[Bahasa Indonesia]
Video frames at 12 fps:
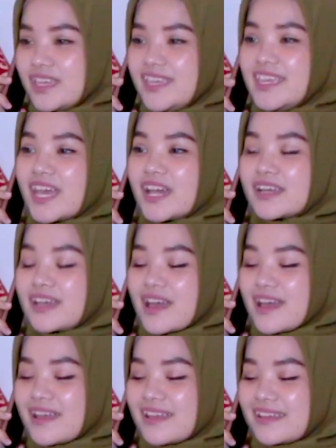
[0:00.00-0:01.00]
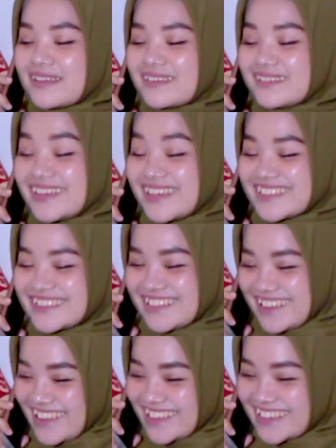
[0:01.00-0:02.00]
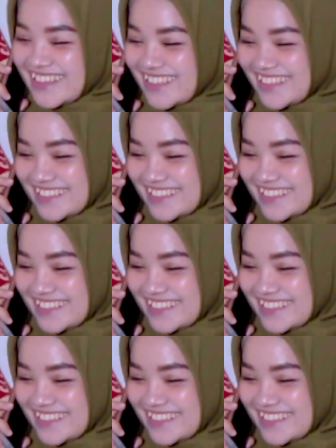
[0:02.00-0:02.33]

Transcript: Iya enggak, dengan senang hati.